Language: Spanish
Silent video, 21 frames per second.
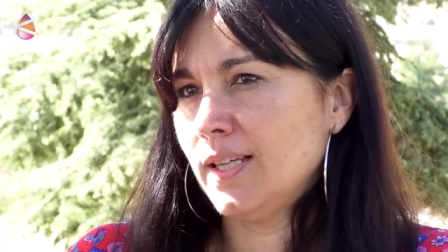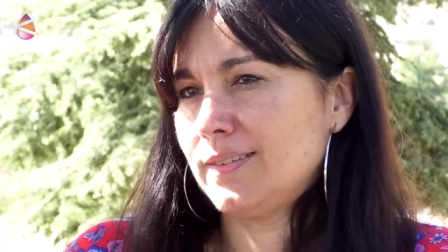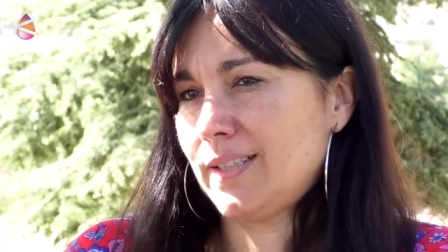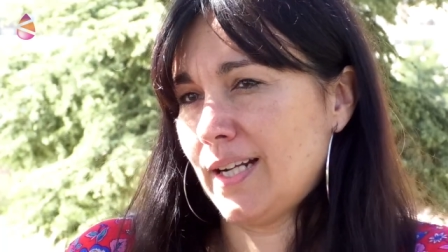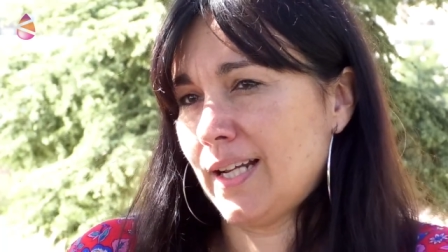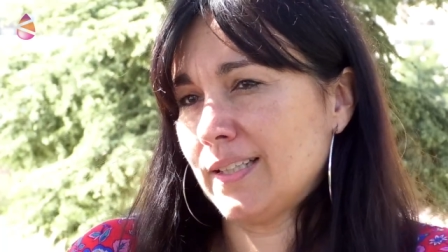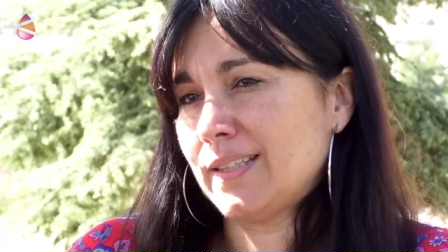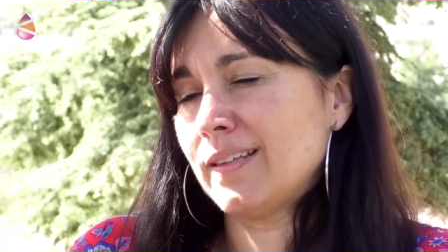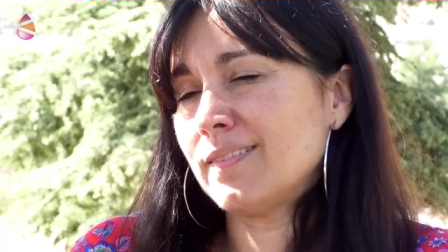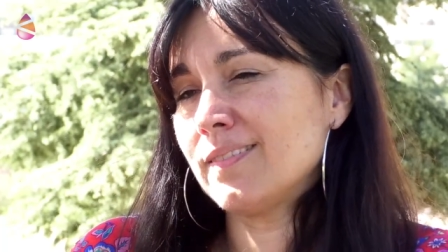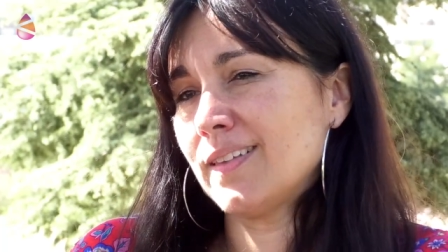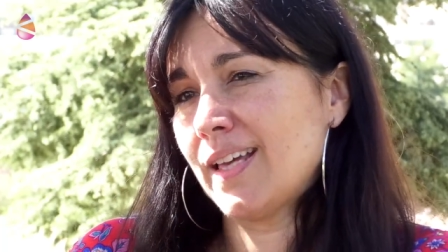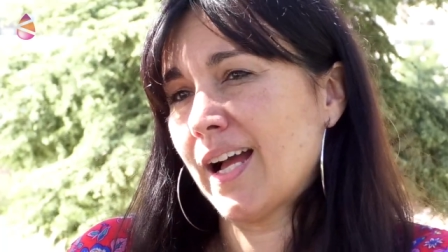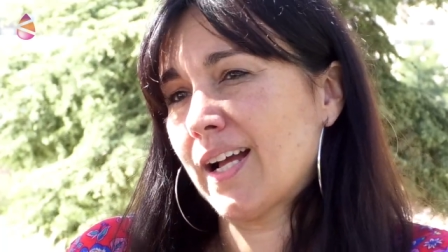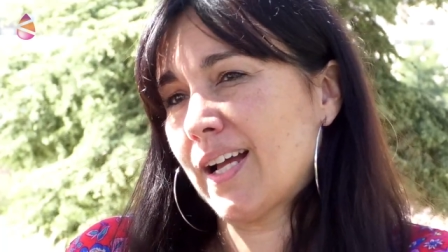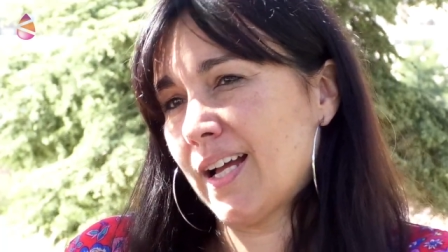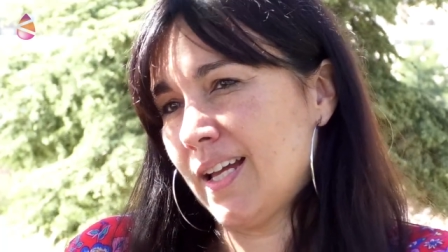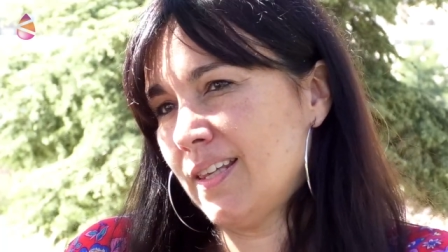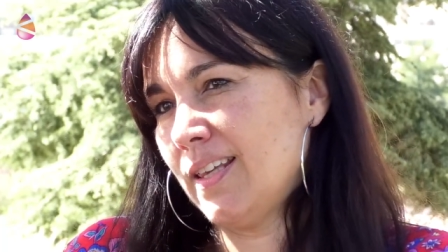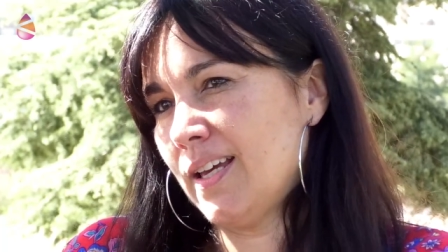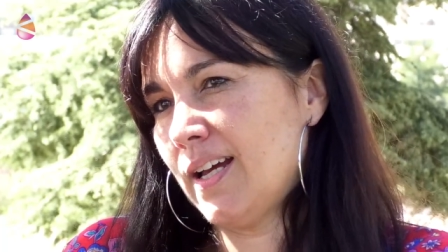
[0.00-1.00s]
tratan de
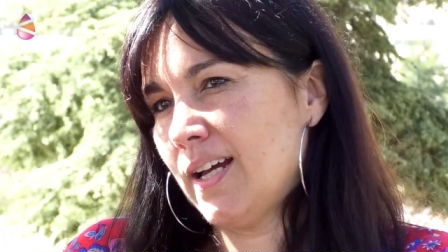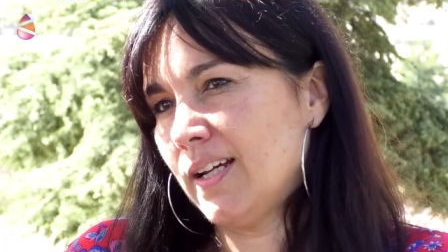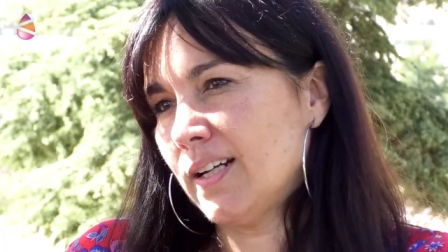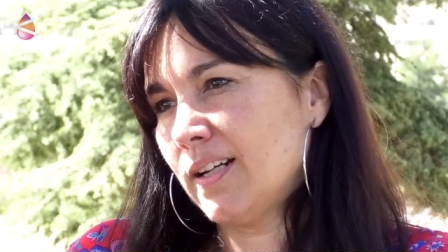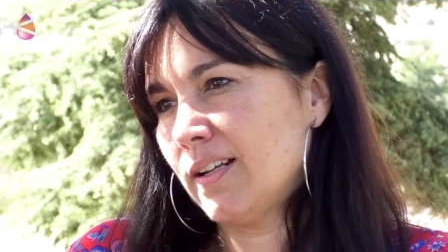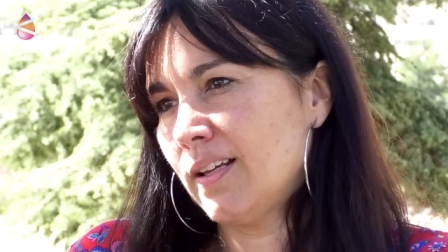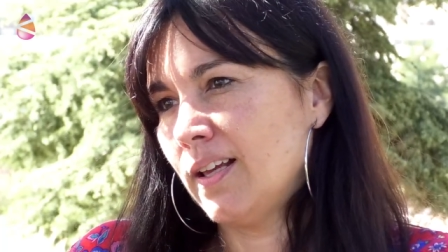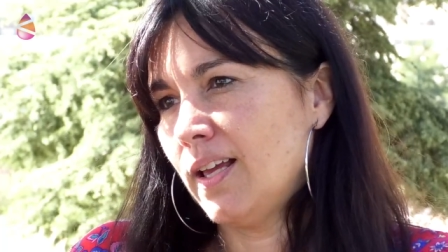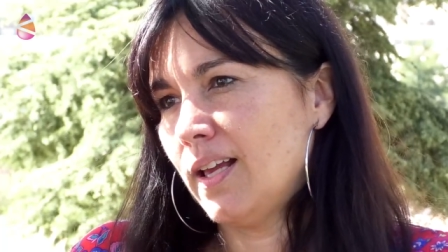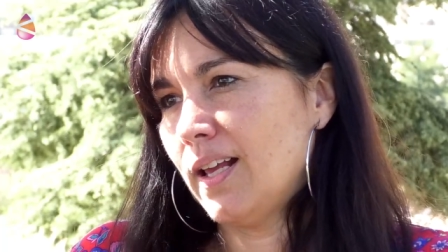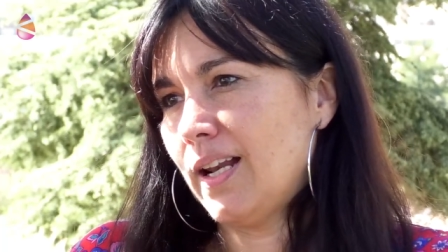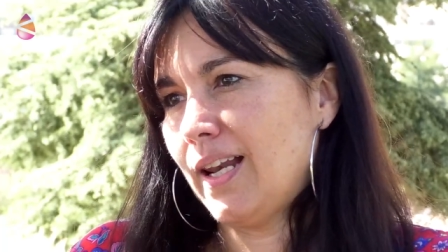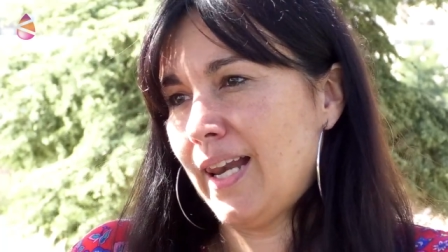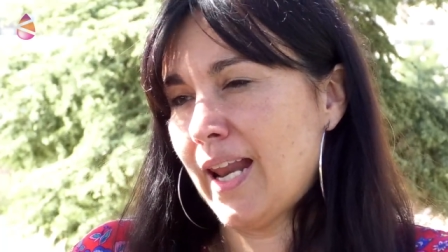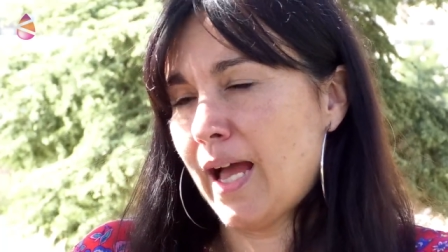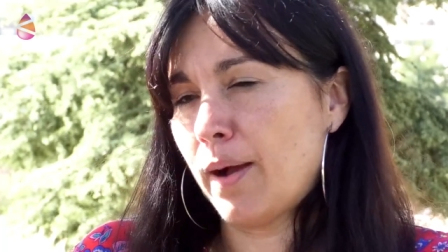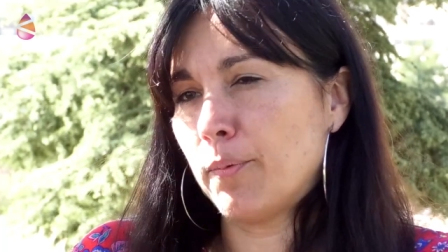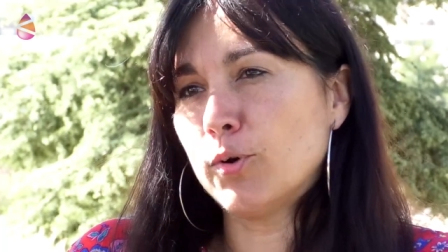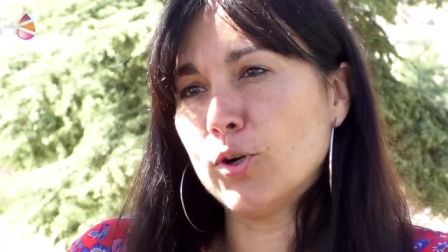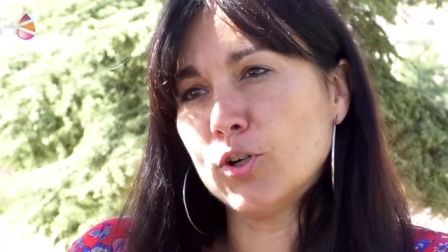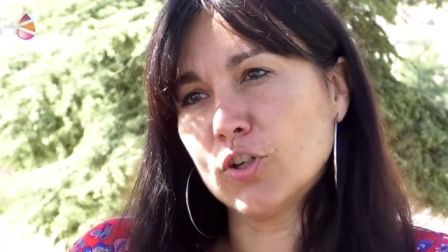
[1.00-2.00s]
acallar
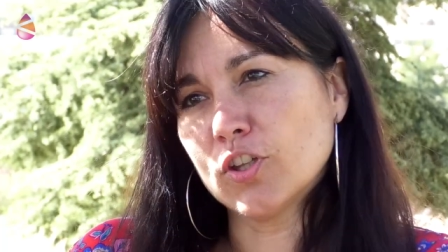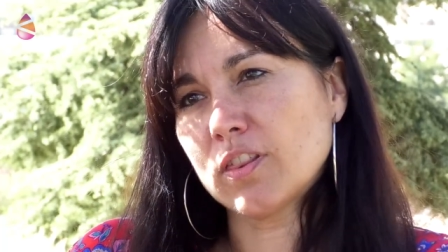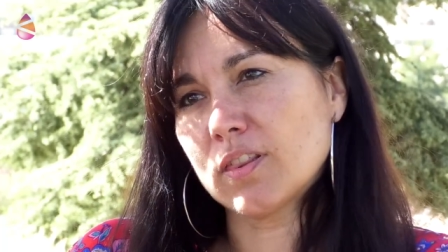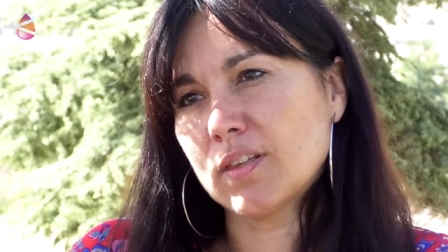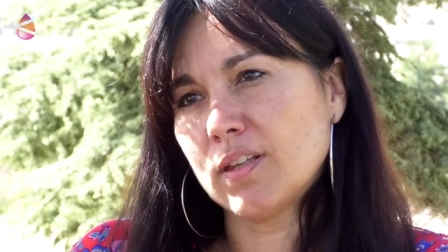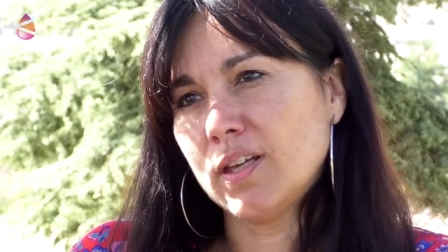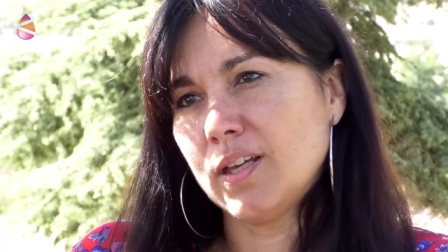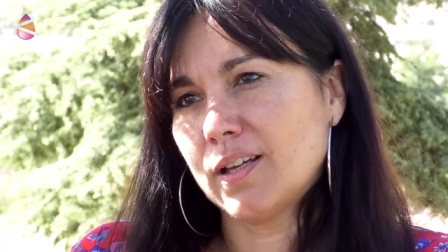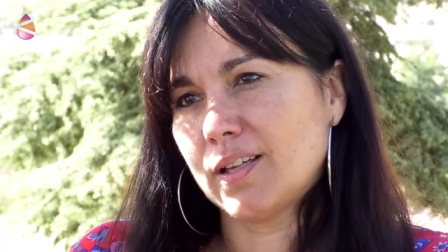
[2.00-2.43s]
la voz